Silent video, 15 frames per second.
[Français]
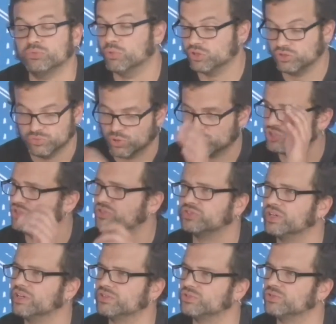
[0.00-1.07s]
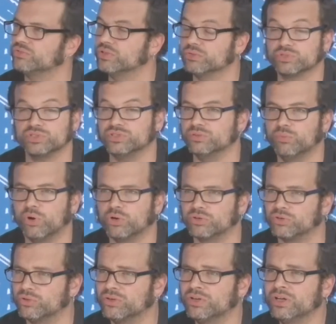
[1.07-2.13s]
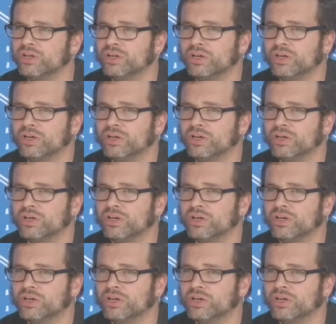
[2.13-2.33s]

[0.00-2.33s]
Puis il m'a dit, moi j'ai ça, je viens, je dis banco.